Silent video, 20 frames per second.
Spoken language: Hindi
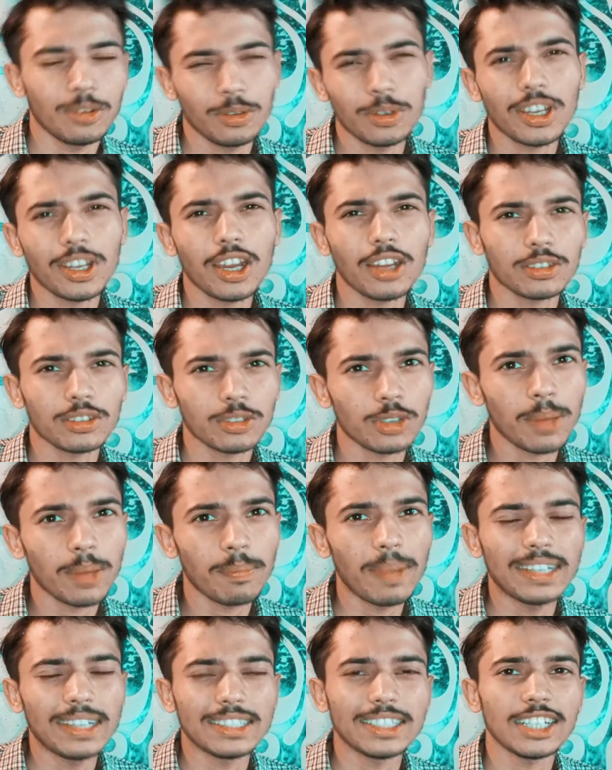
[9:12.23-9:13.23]
उनका थोड़ा
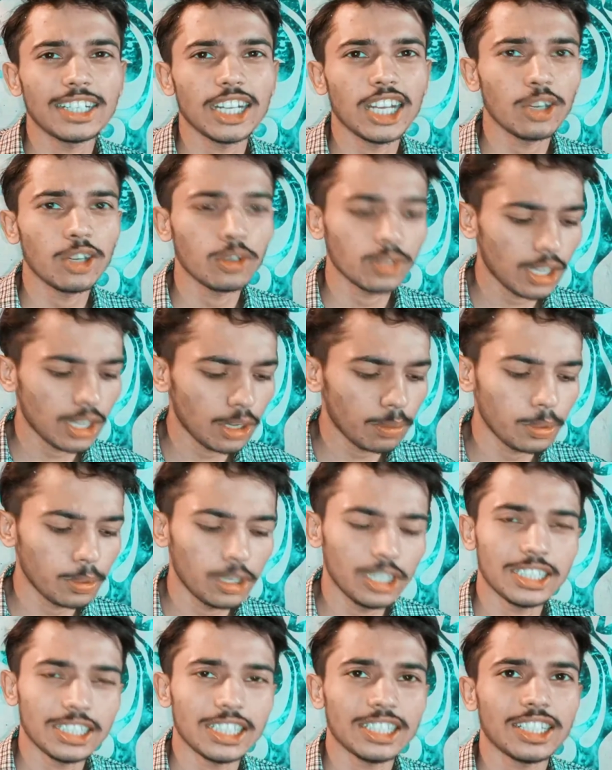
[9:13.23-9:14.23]
माइंडसेट अलग होता है
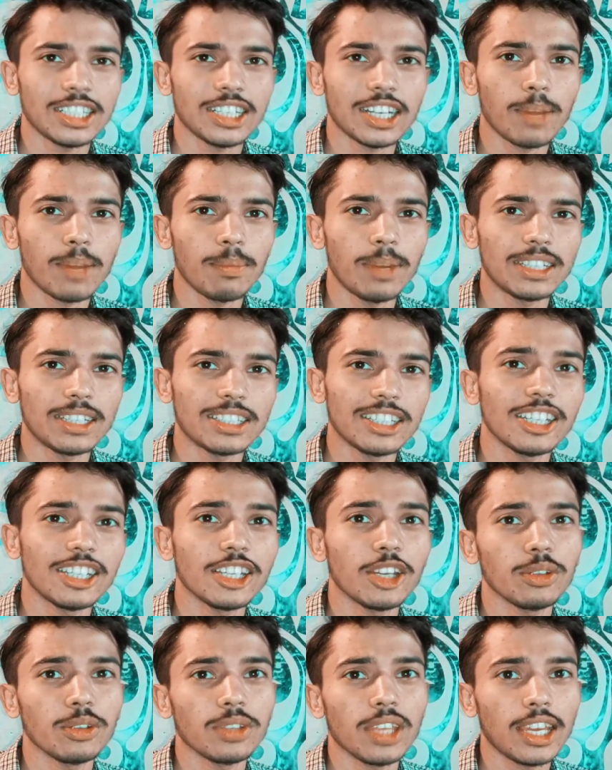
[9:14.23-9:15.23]
पॉलिटिशियन का माइंडसेट
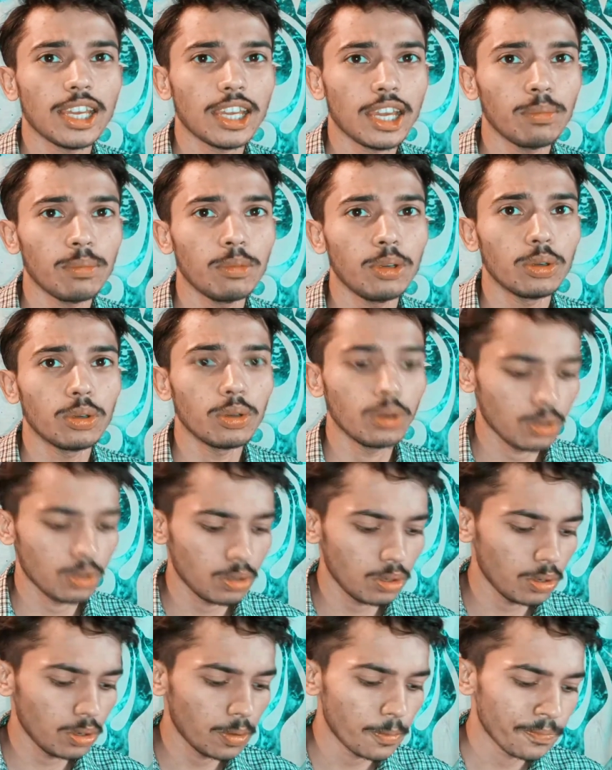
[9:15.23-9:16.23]
ये होता है कि हम लोगों
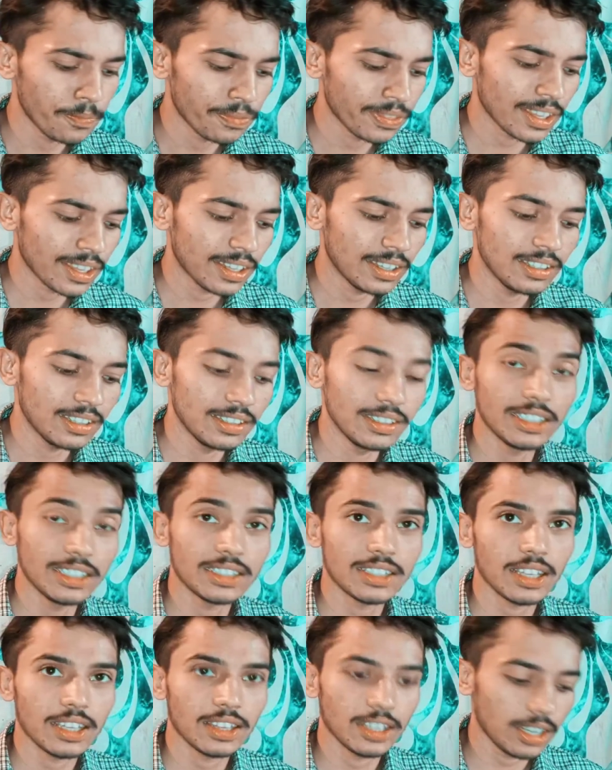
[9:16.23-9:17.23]
को
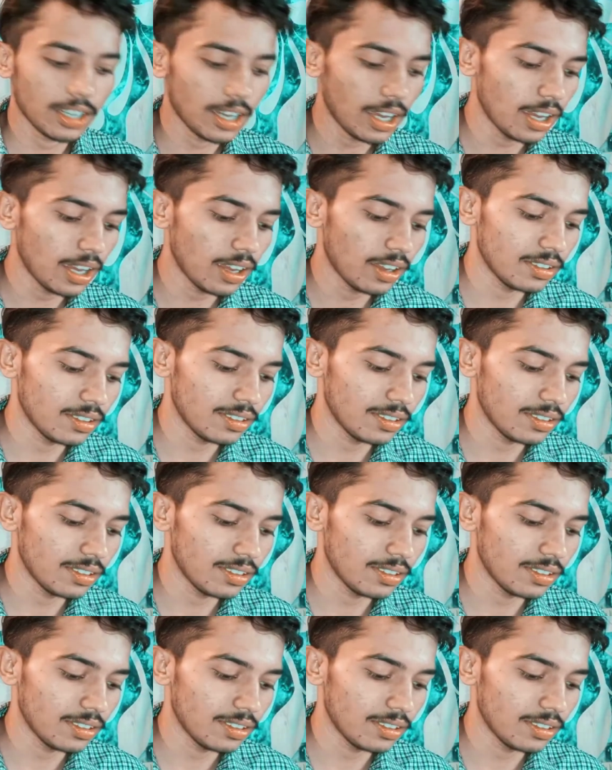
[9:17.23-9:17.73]
नीचा देखा